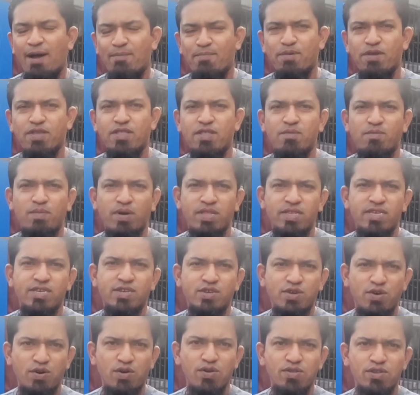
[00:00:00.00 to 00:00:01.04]
আপনাদের মাঝে
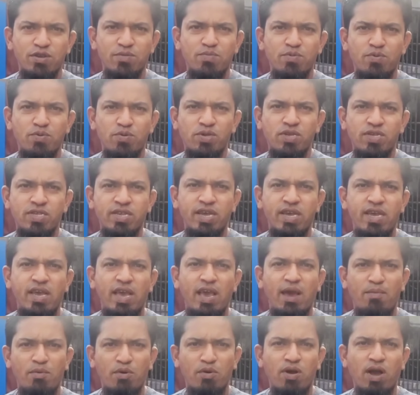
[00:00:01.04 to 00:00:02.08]
সহজে পৌঁছে যায়
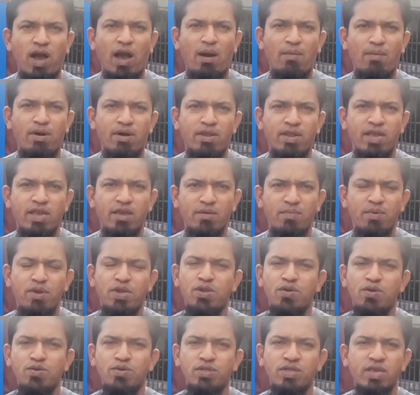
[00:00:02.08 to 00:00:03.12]
এবং আমার এই
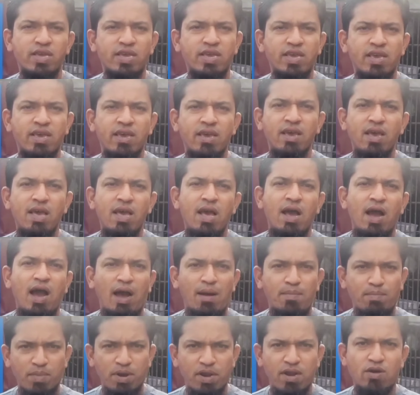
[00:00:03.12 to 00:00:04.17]
ভিডিও দেখে
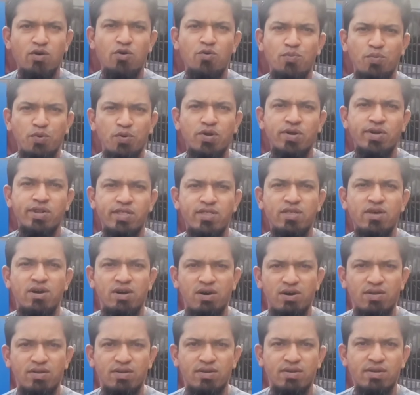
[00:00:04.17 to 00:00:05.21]
আপনারা উপকৃত
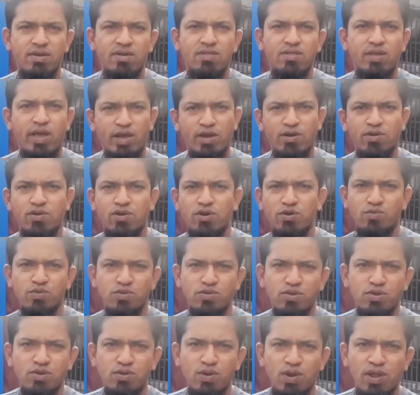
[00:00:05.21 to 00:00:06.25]
হন এখন
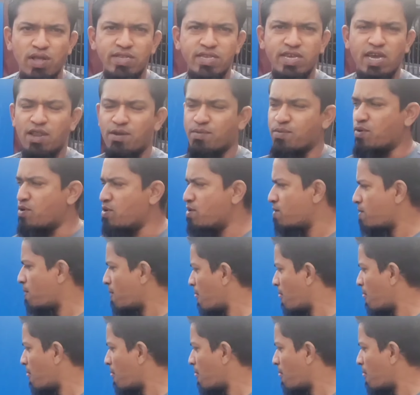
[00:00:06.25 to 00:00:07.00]
কবুতরগুলো ছাড়বো